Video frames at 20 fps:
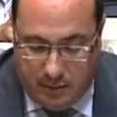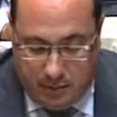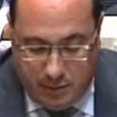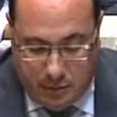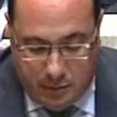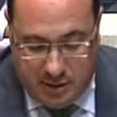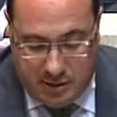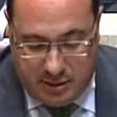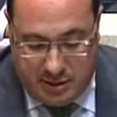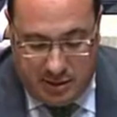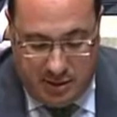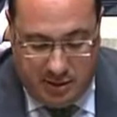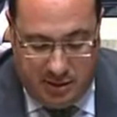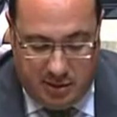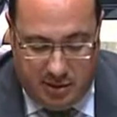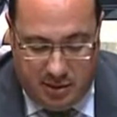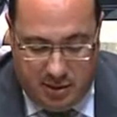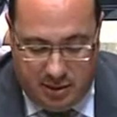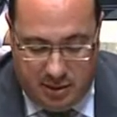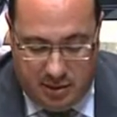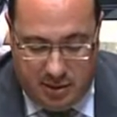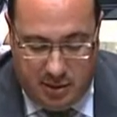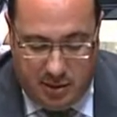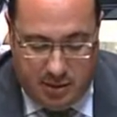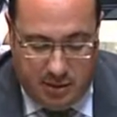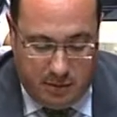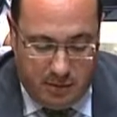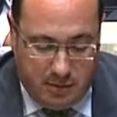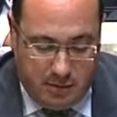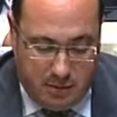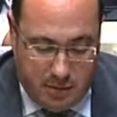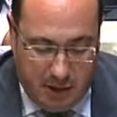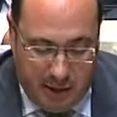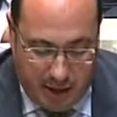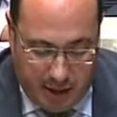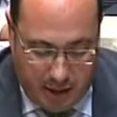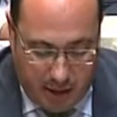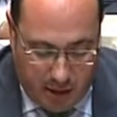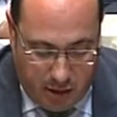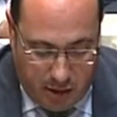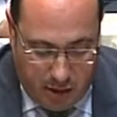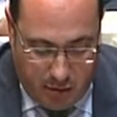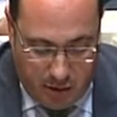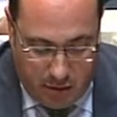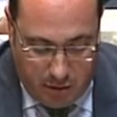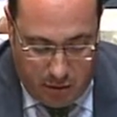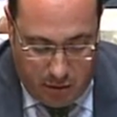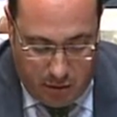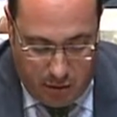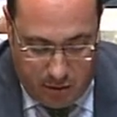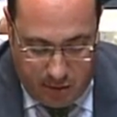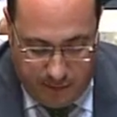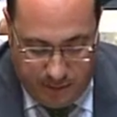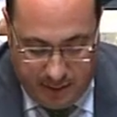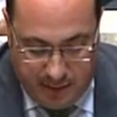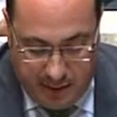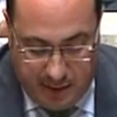pues insistir en mi agradecimiento,